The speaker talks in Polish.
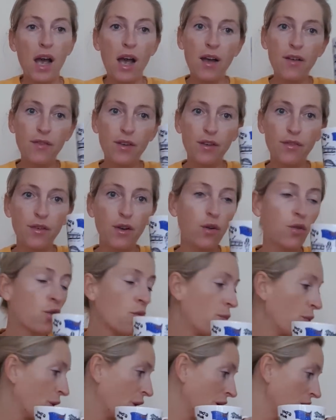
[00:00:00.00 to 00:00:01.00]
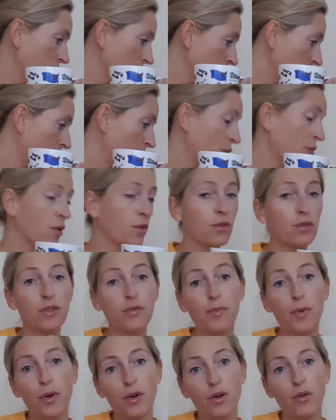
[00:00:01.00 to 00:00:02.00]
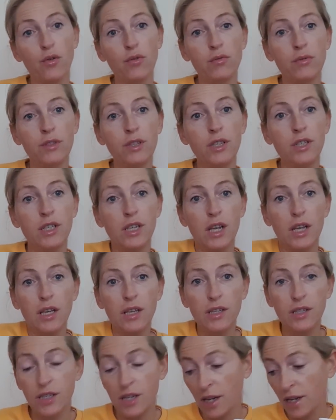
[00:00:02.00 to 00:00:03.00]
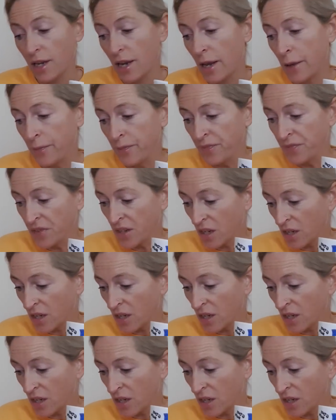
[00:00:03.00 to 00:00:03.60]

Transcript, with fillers: a we vlogu pokażę Wam, bo sporo u mnie się i dzieje